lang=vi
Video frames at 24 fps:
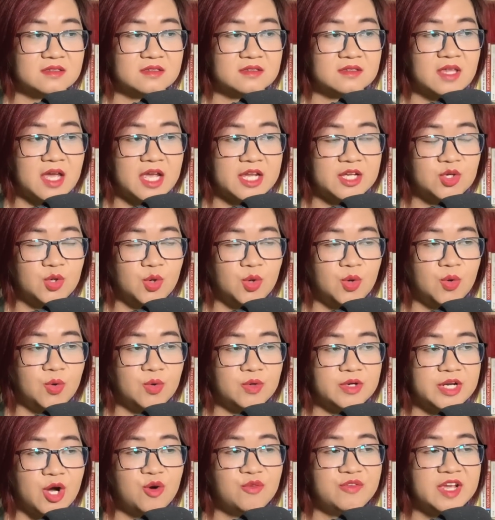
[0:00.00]
Thanh U
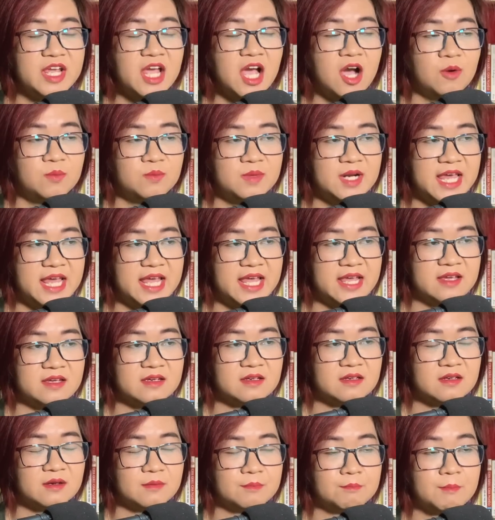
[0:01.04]
đấu với Hồng Lê,
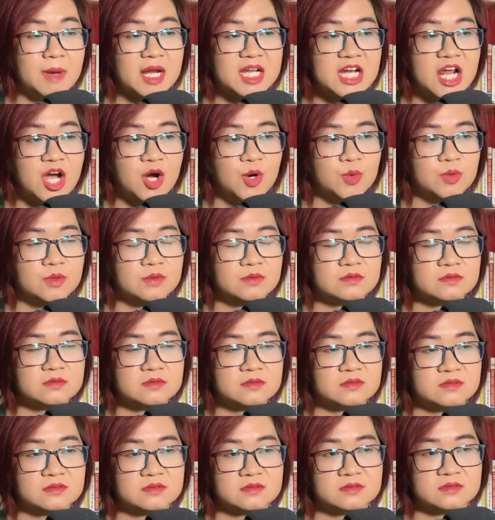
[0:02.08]
bắt đầu.
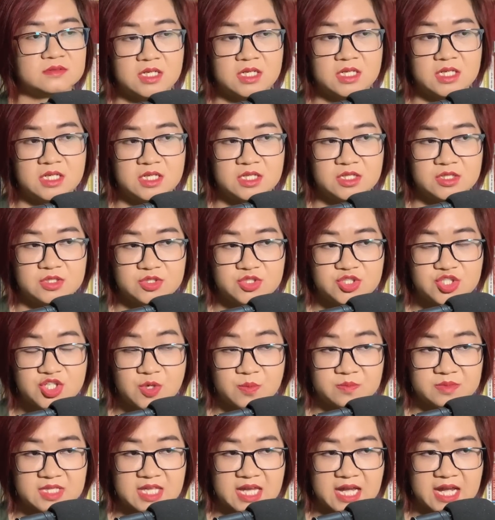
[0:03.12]

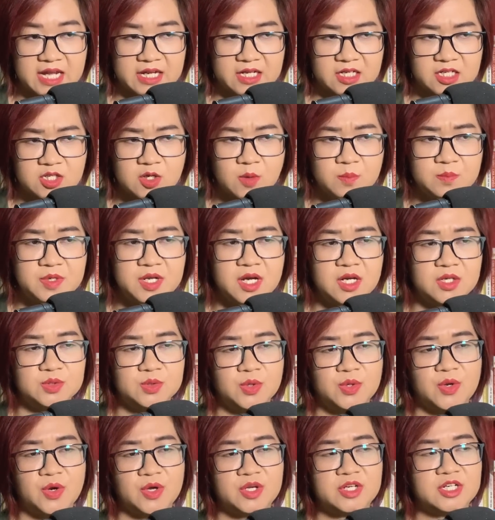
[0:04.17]
Trọng tài không đợi
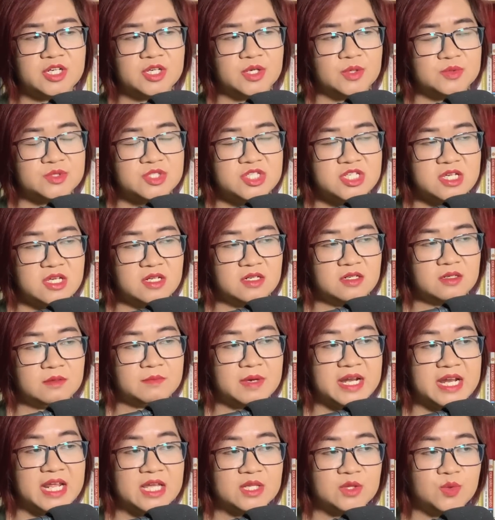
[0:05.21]
tôi nói khiêu chiến
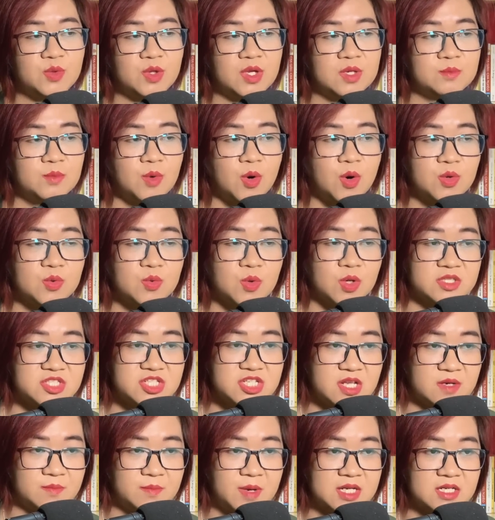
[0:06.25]
mà đã tuyên bố cuộc
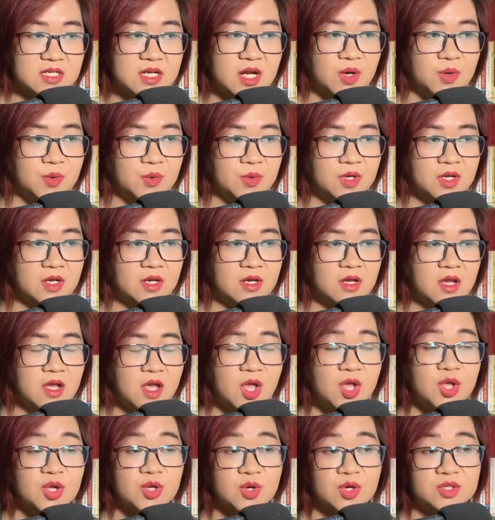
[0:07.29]
chiến bắt đầu.
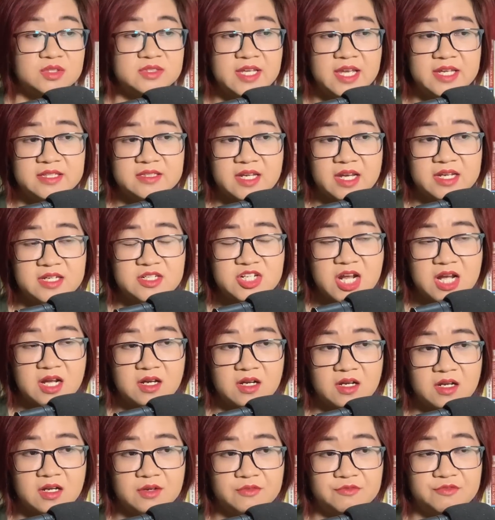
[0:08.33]
Có thể thấy rằng
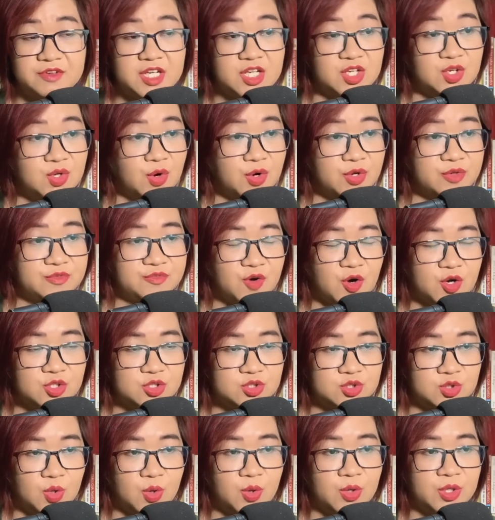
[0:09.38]
vì đối phó
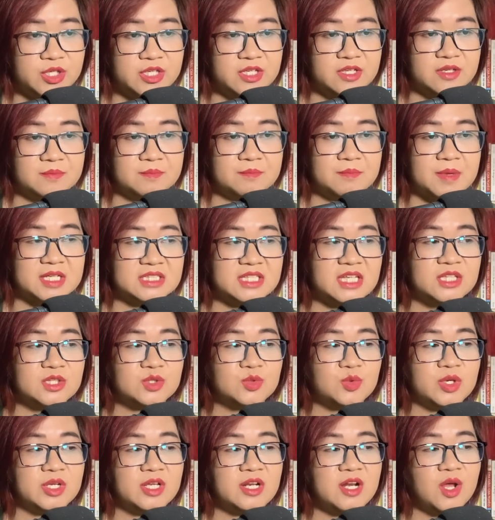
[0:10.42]
tôi mà Thiên
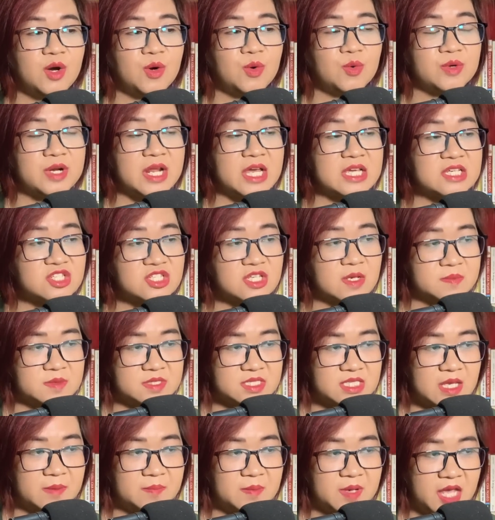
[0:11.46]
Túy Lâu đã sắp
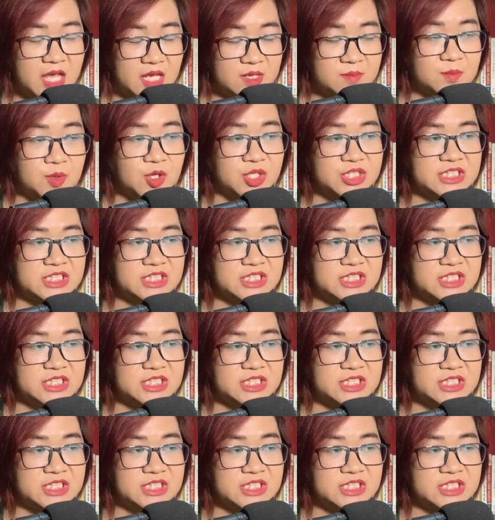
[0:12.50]
xếp hết mọi